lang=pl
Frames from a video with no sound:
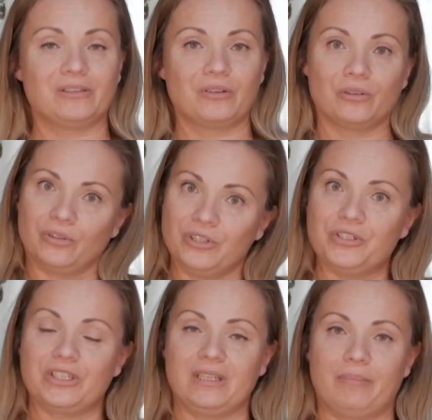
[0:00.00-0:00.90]
tylko
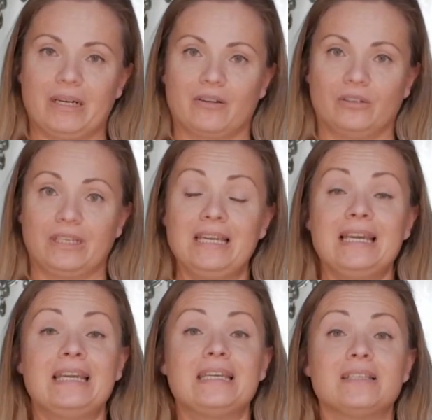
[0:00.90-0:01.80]
doniczki na balkonie,
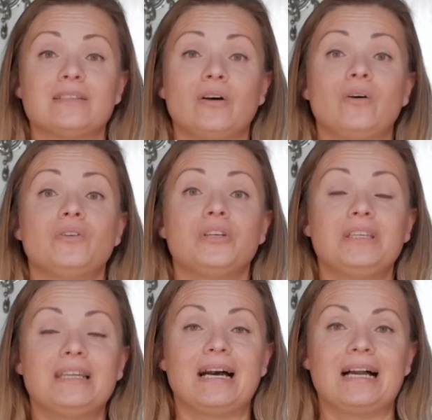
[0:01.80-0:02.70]
jest to
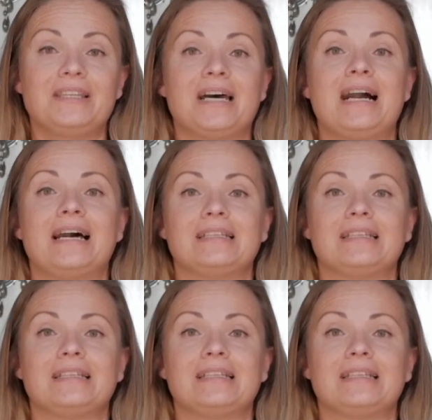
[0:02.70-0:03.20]
idealna